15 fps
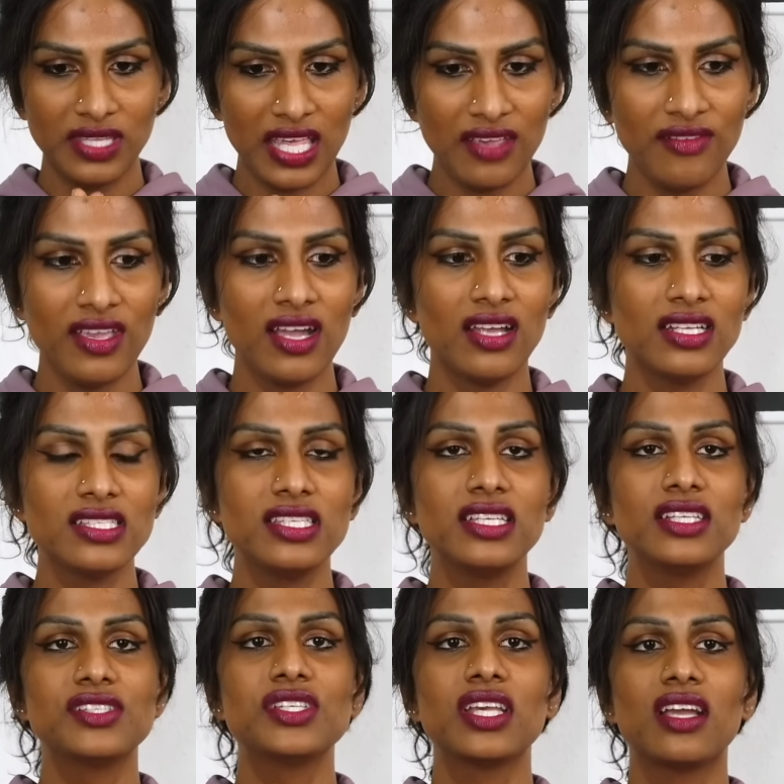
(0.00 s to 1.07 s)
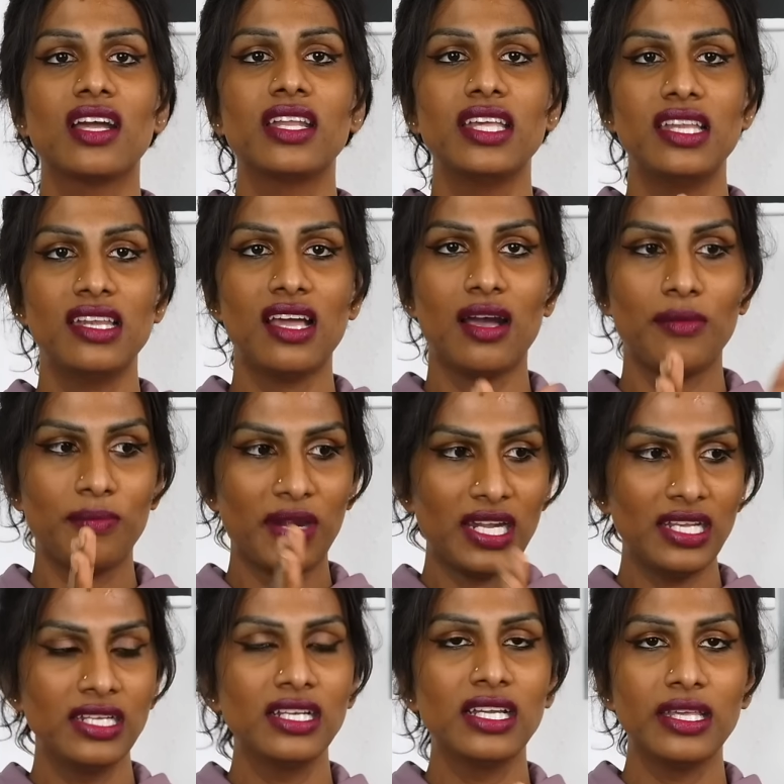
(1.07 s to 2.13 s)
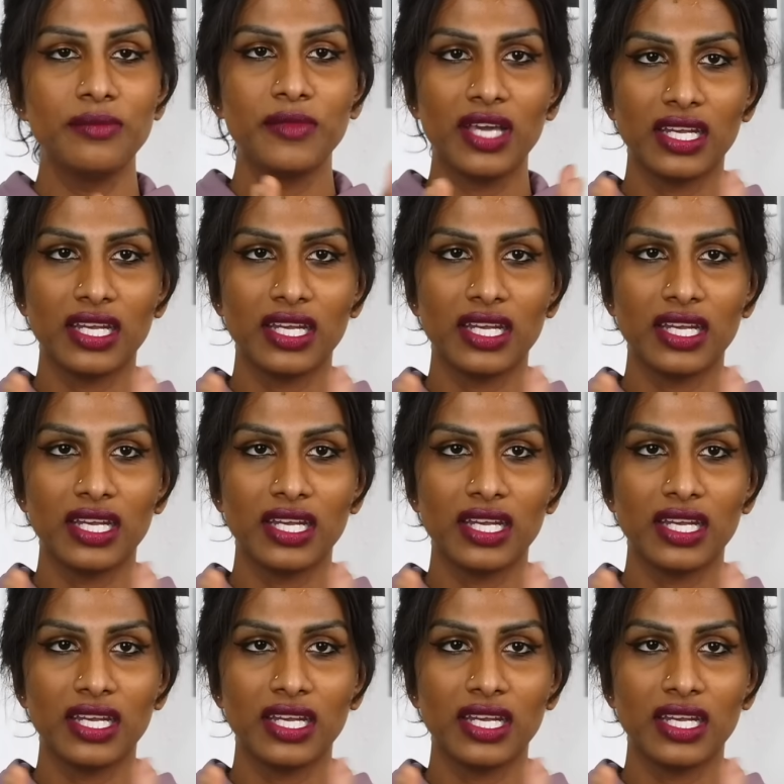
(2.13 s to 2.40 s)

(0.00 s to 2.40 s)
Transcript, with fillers: தேவையான சிகிச்சைக்கான எல்லா பலன்களையும்